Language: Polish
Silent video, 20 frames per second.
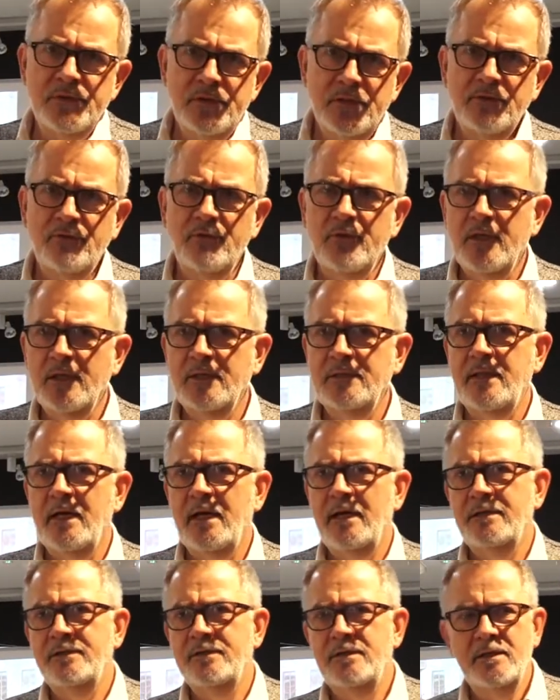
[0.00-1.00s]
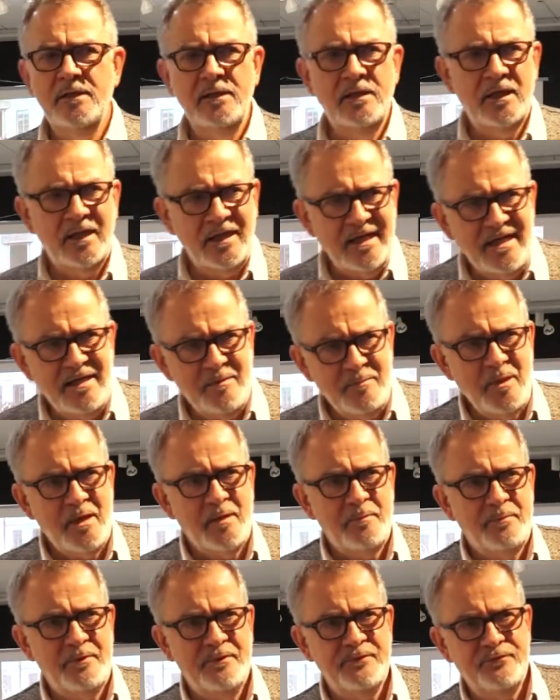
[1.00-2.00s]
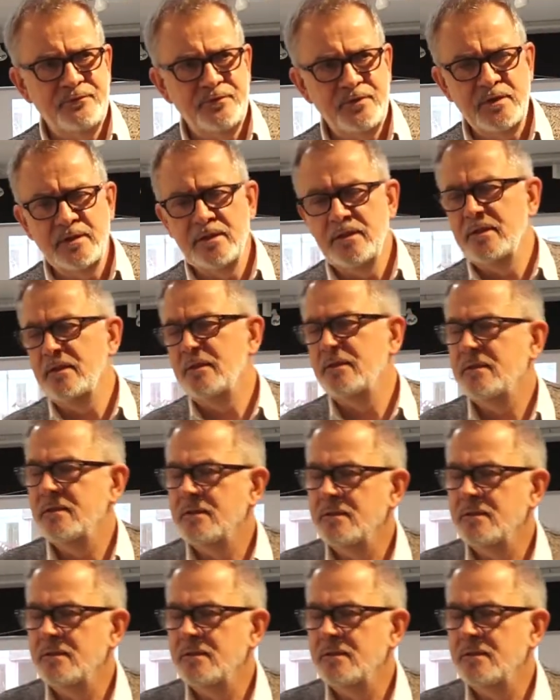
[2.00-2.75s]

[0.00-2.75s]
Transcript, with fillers: niedojadanie, anemia pewnie,